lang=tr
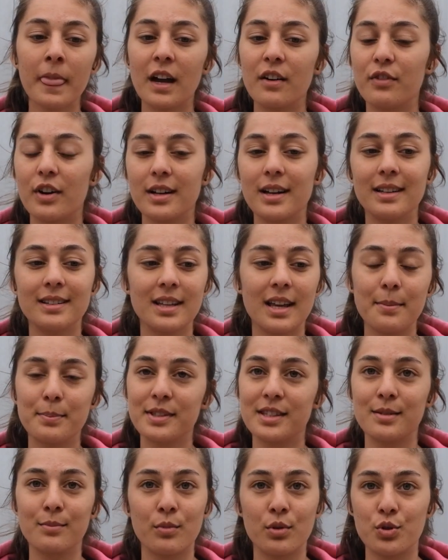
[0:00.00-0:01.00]
Fakat
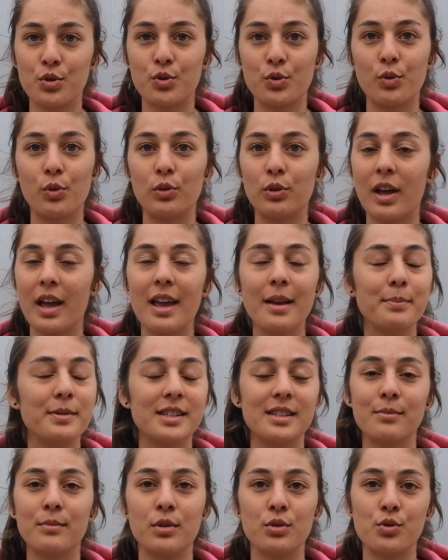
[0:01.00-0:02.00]
hepsi meşguldü.
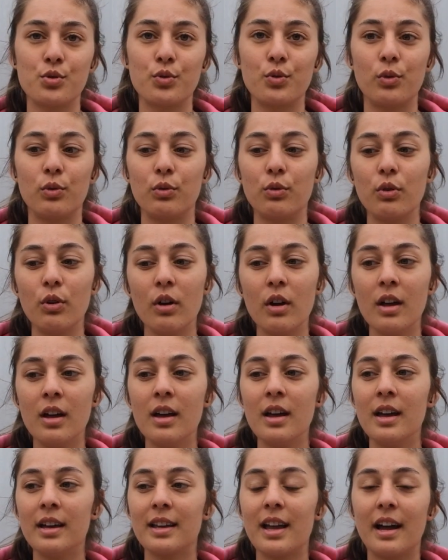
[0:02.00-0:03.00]
Hepsi meşguldü.
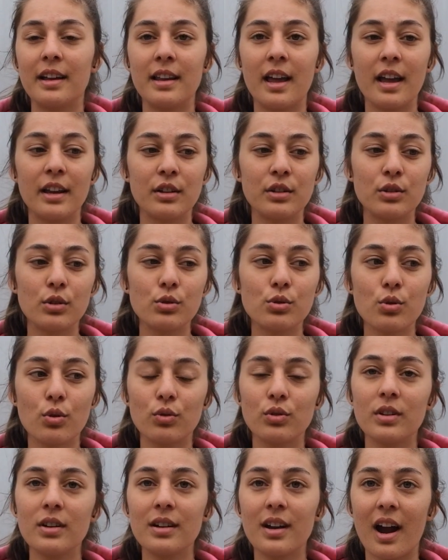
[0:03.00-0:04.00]
Yani eninde
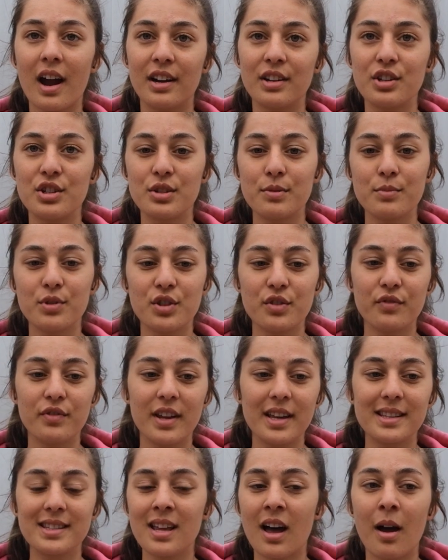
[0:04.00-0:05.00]
sonunda kardeşim
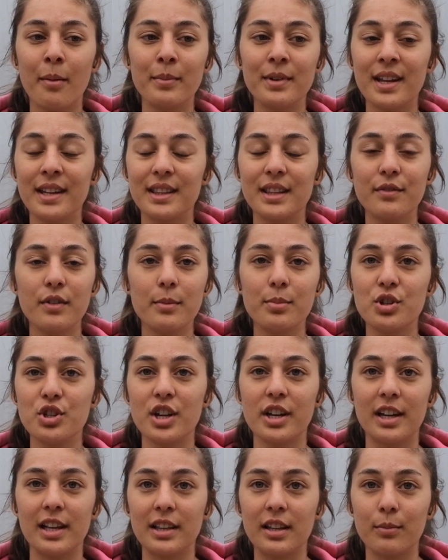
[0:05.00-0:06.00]
şifreyi tahmin etti ve bir
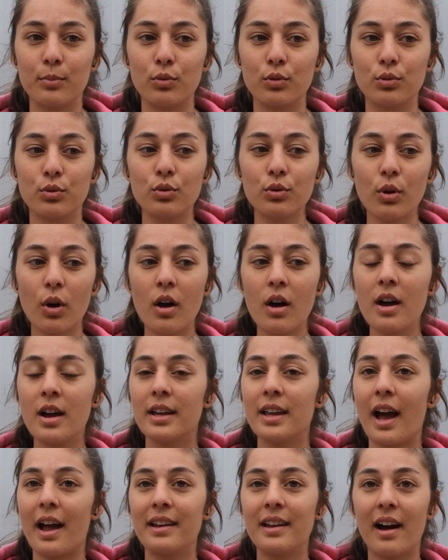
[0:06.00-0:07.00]
şekilde bulduk.
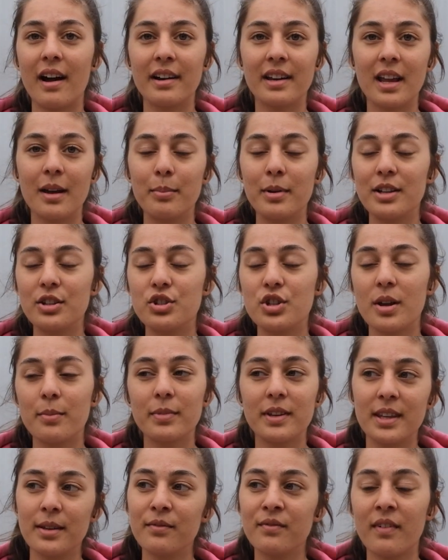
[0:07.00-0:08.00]
Yani arayabileceğim
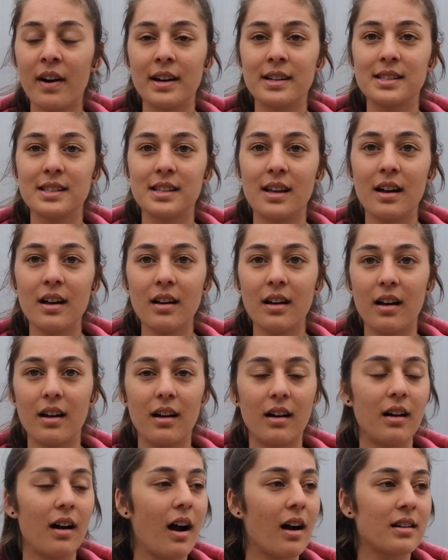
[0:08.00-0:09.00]
kim varsa
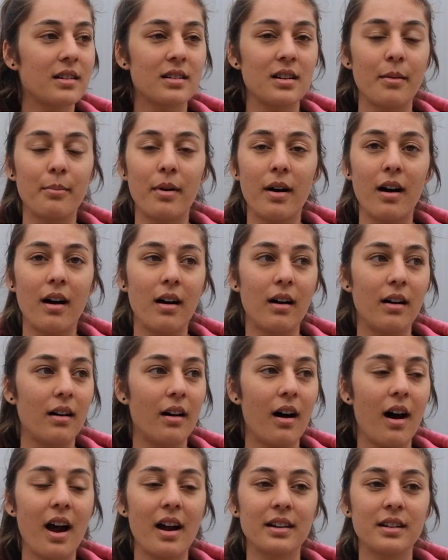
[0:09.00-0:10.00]
akraba,
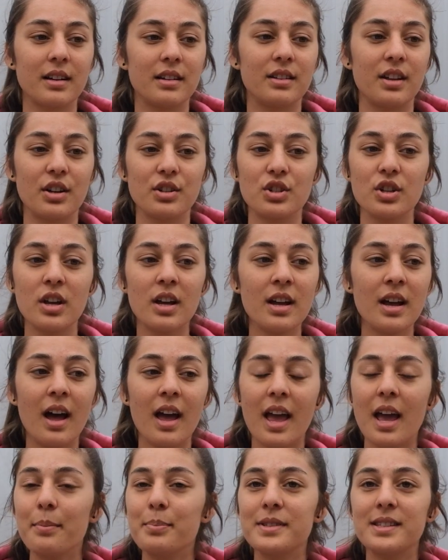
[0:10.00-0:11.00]
arkadaş
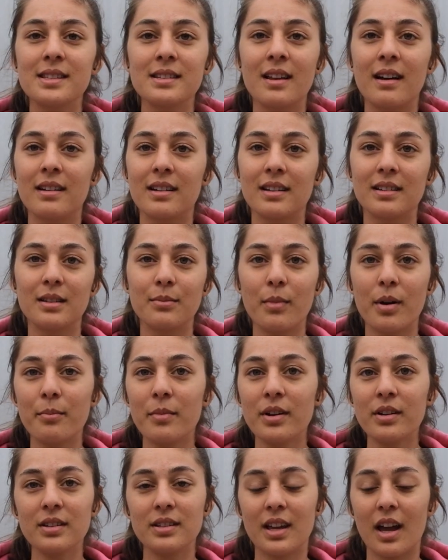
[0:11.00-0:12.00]
hepsini aradım
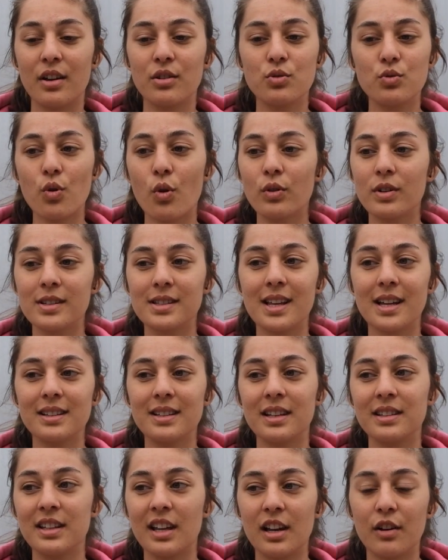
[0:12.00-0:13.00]
ama yani çoğuna
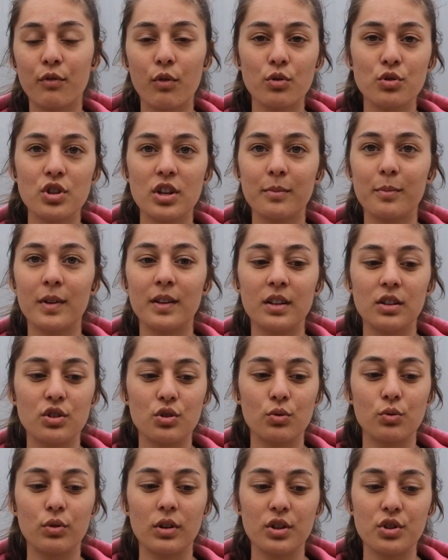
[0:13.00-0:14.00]
zaten telefon çekmediği
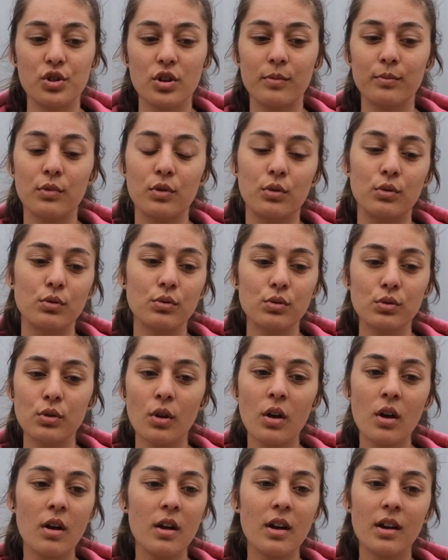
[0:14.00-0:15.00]
için ulaşamıyoruz.
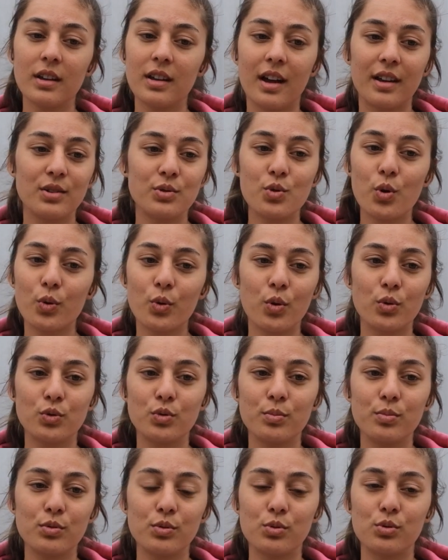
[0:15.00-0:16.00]
Yani çok
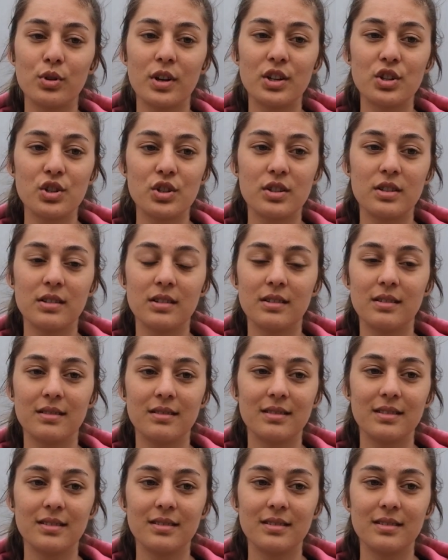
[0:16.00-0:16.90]
kötü bir süreçti.